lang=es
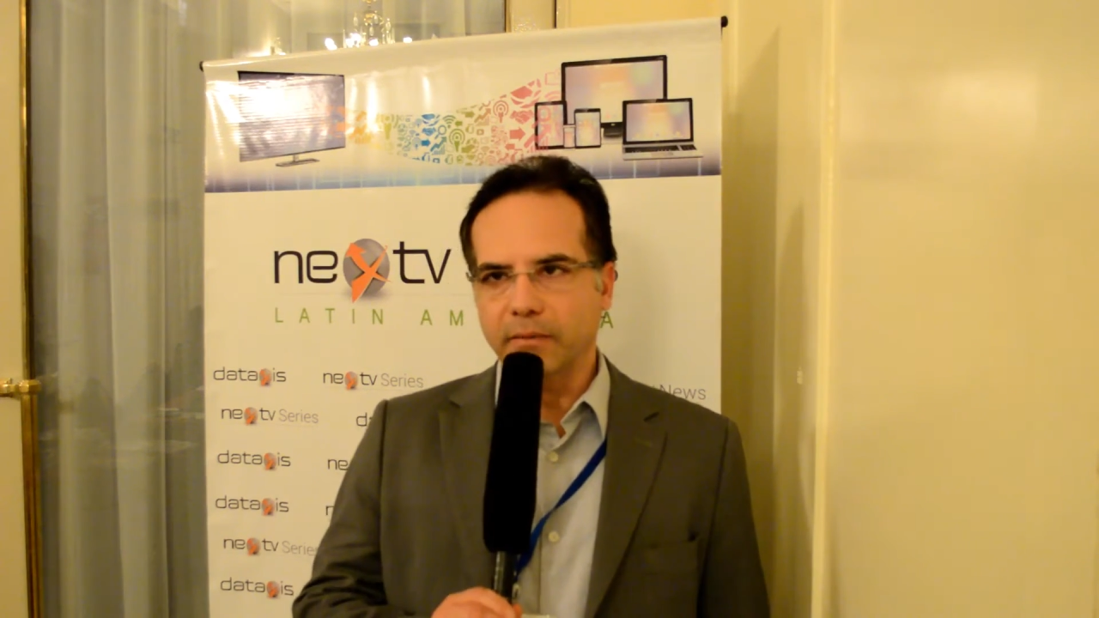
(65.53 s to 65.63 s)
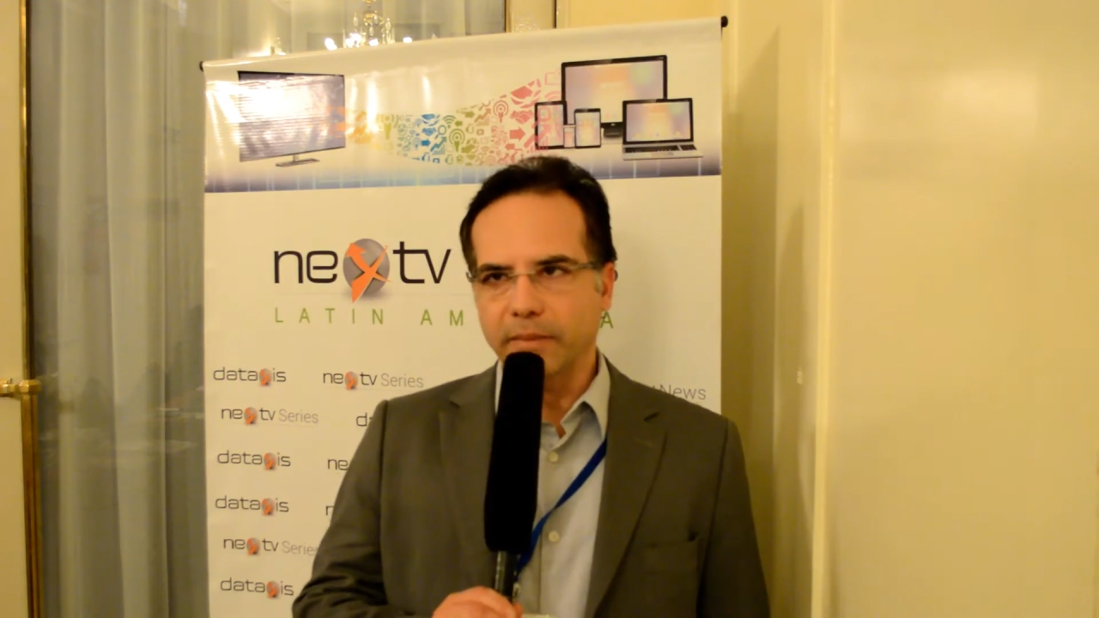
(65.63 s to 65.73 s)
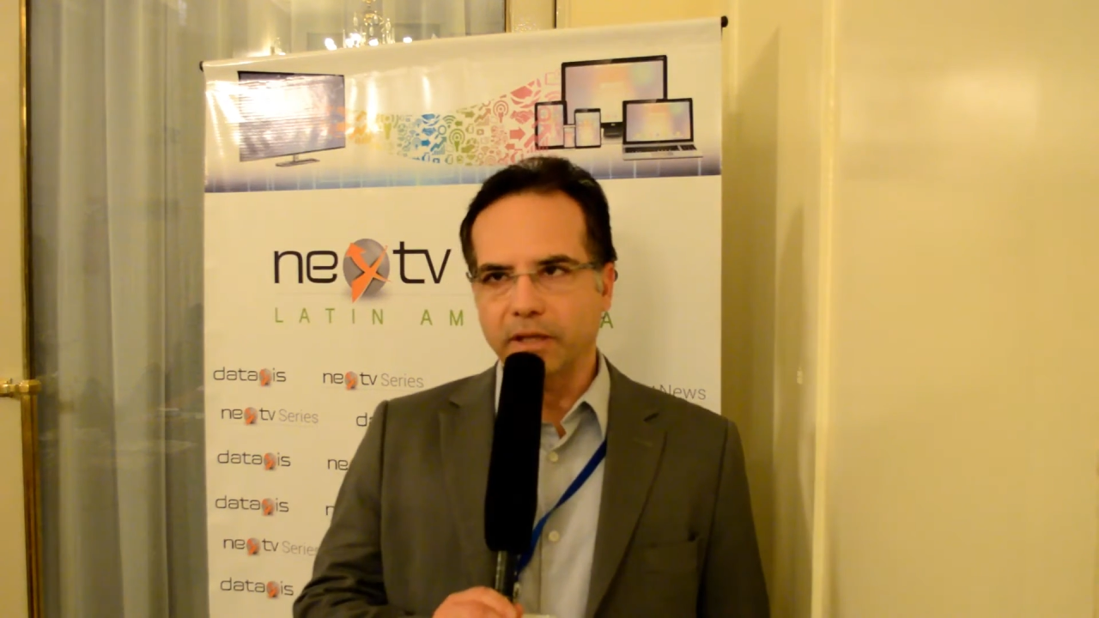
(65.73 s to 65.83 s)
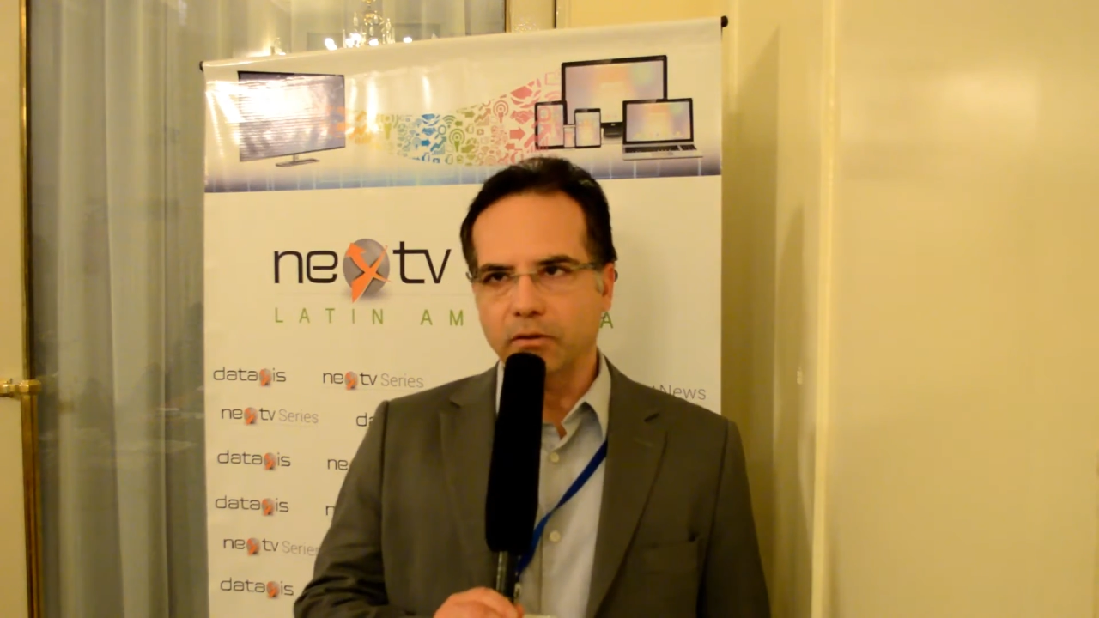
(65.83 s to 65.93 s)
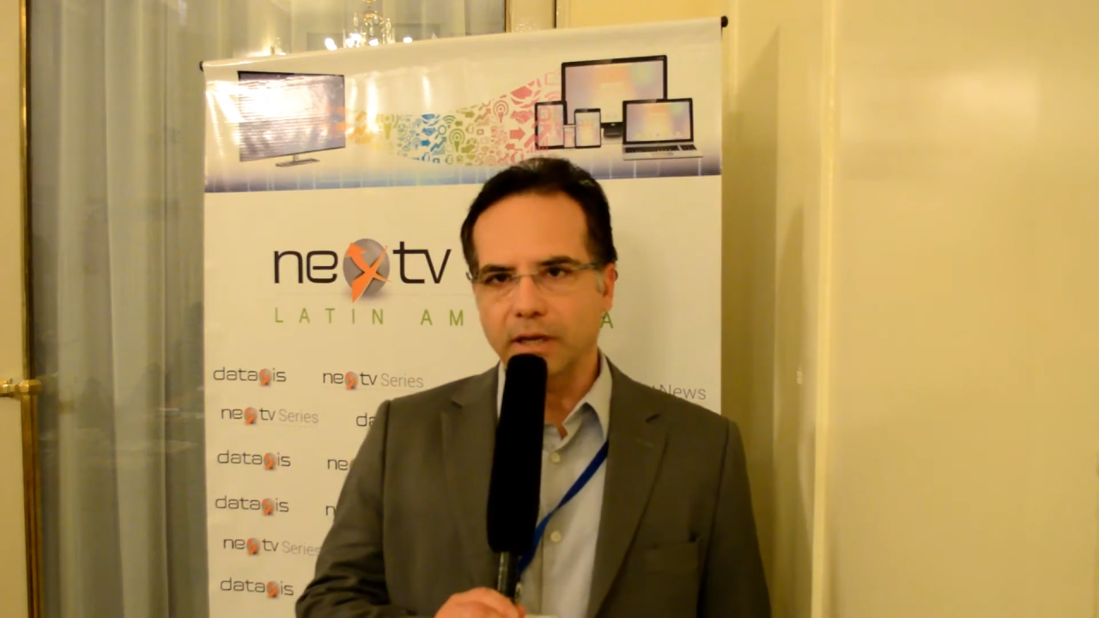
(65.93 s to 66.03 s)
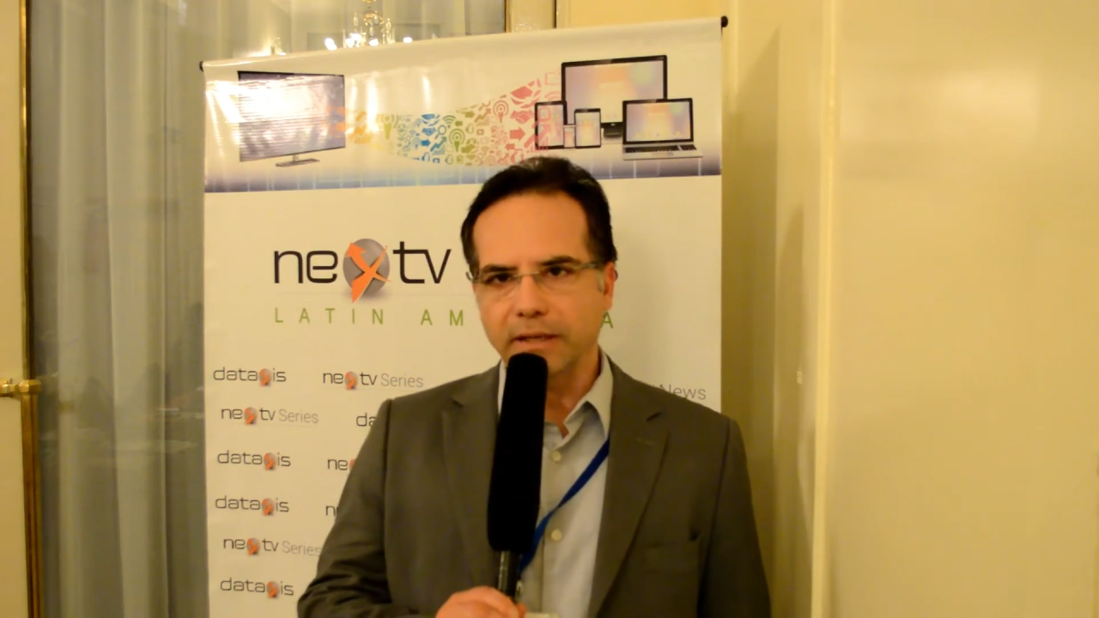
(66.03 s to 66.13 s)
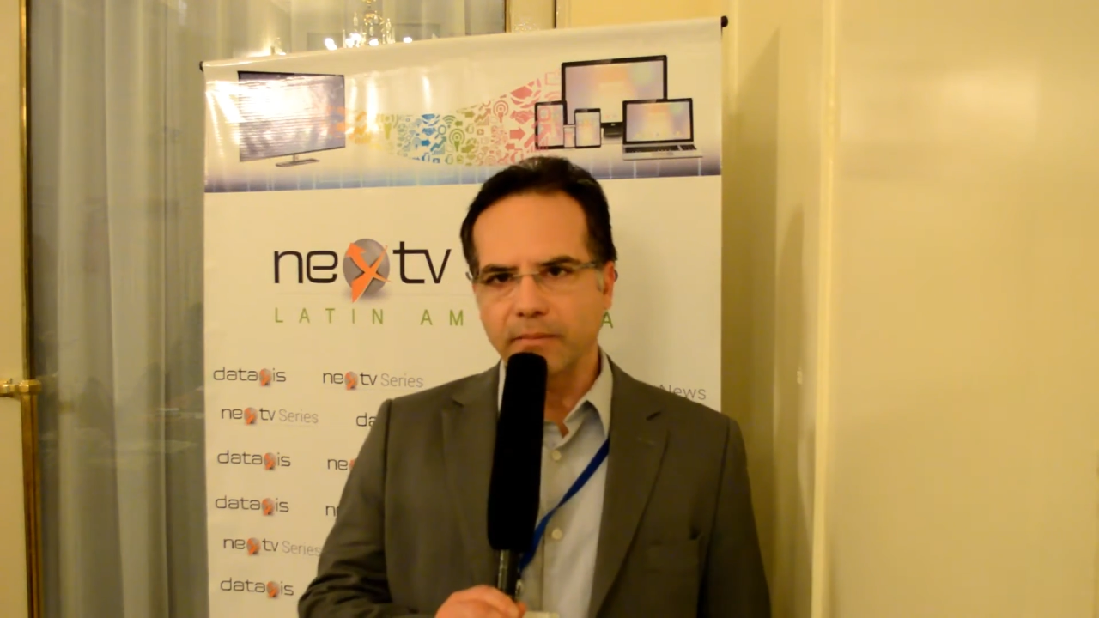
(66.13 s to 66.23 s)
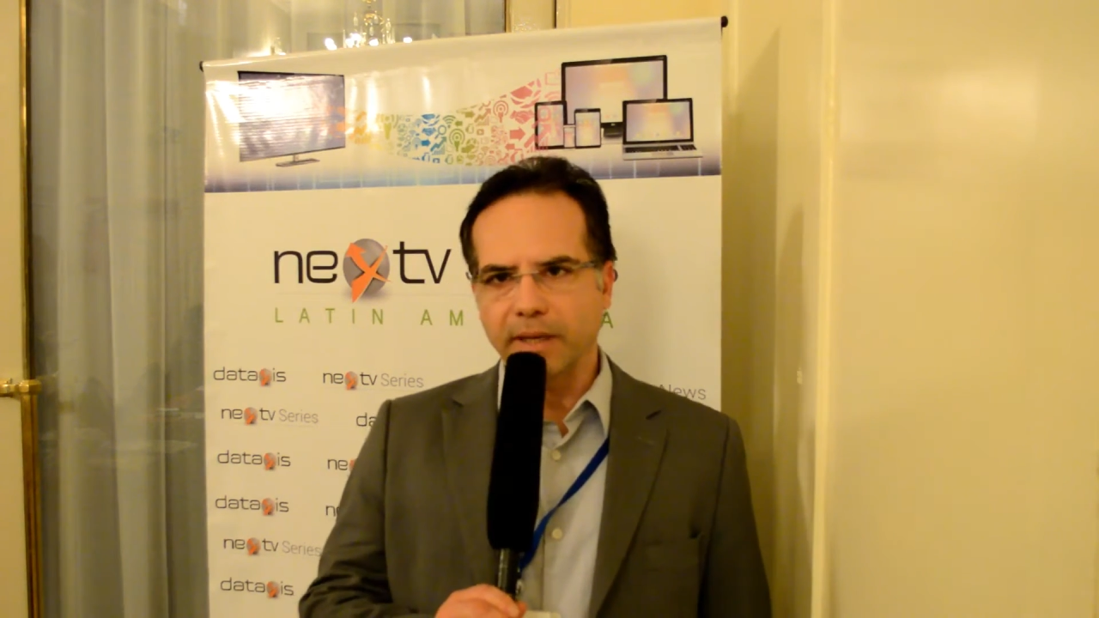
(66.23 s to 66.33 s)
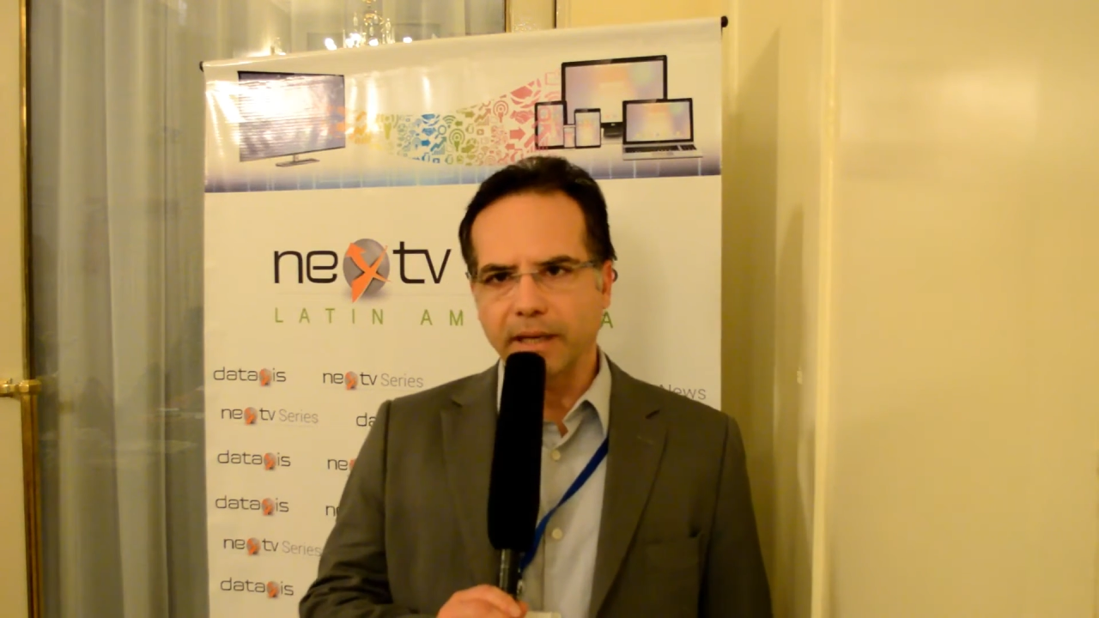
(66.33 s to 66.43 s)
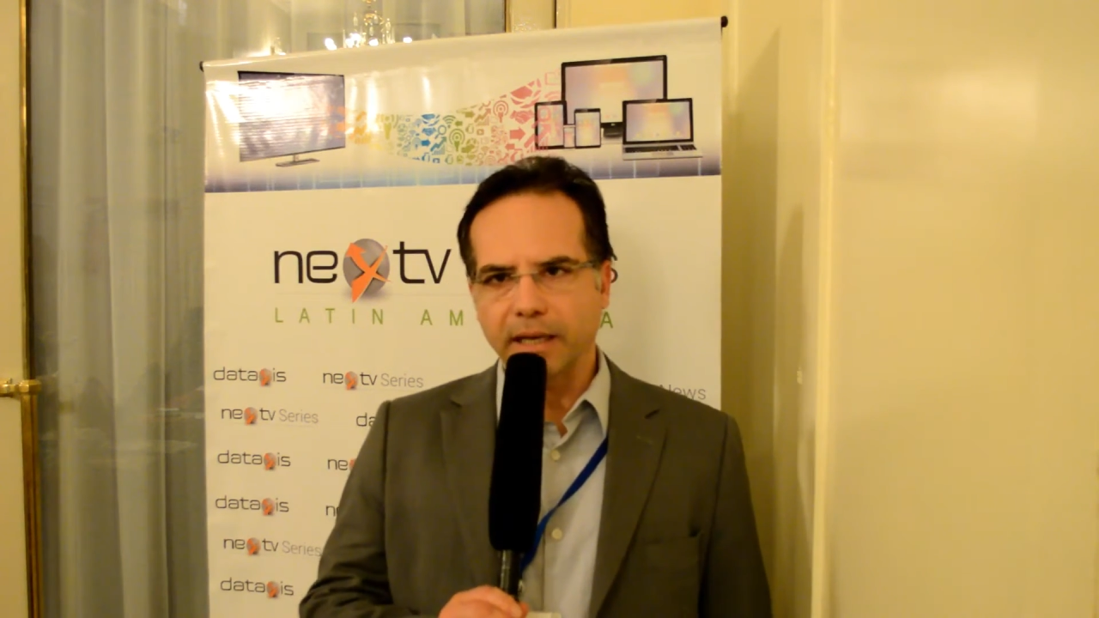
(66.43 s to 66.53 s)
también toda
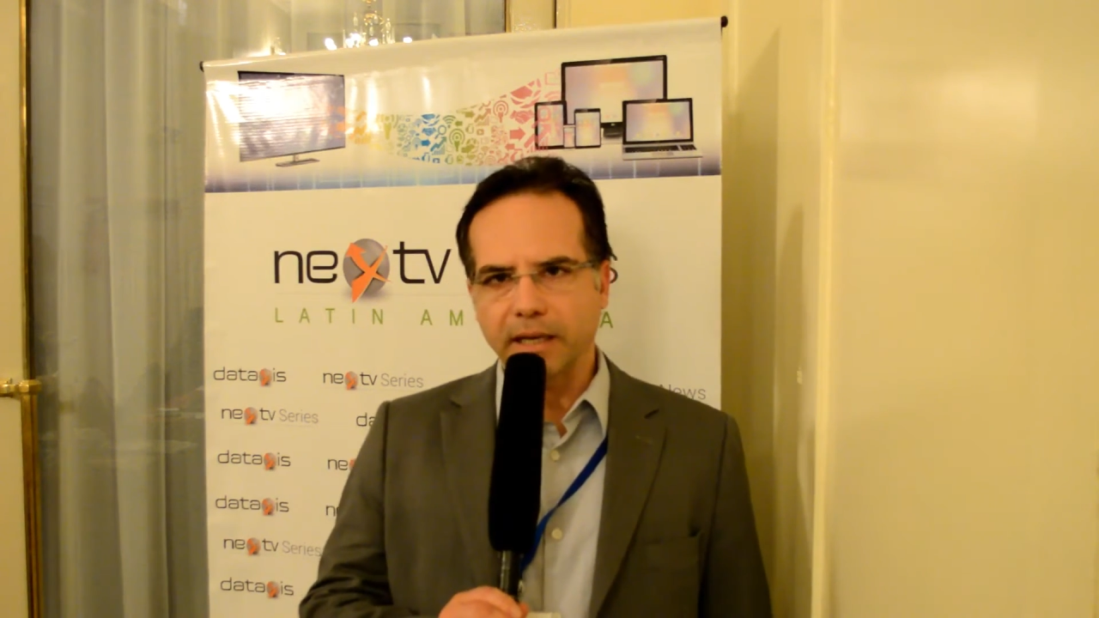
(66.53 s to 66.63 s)
Latinoamérica